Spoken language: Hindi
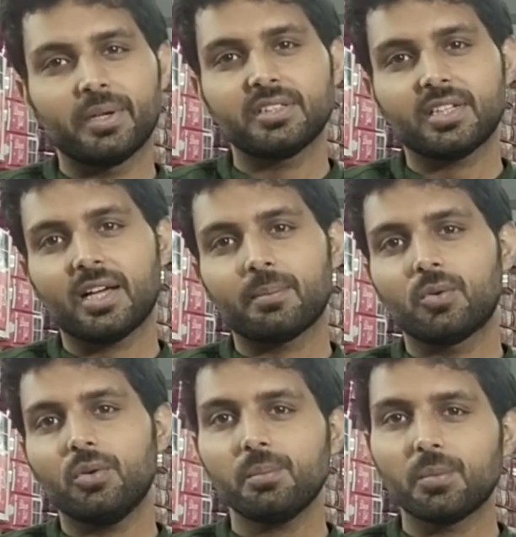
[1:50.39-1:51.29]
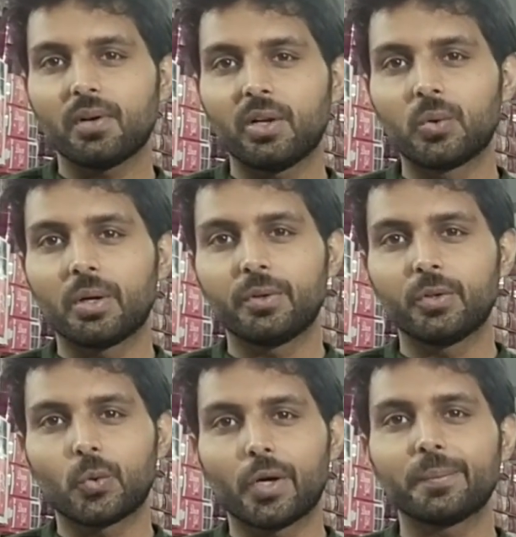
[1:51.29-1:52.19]
भेज के आपको बुलवा लूंगा
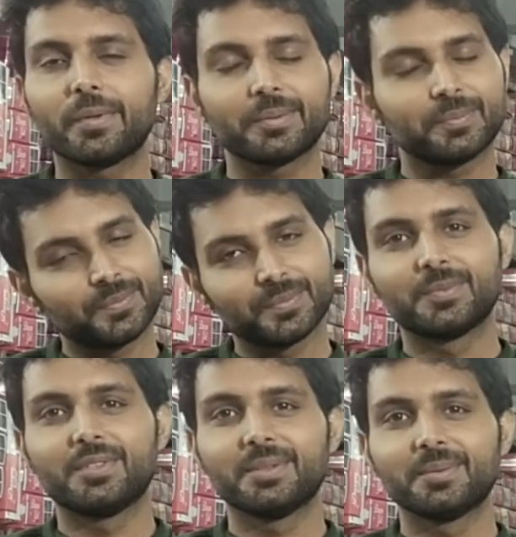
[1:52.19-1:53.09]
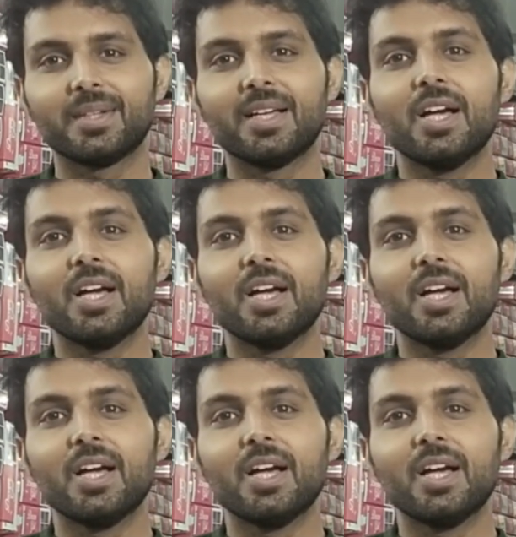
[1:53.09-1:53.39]
अपनी दुकान पे ठीक है